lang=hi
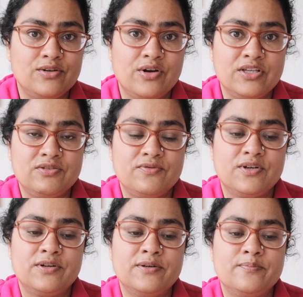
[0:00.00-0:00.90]
डॉइच
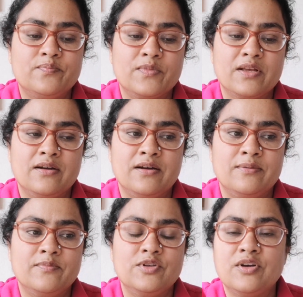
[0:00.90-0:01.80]

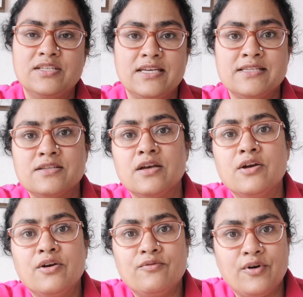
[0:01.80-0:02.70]
फ्योर डॉइच एस
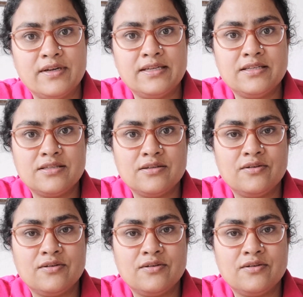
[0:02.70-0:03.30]
फॉरेन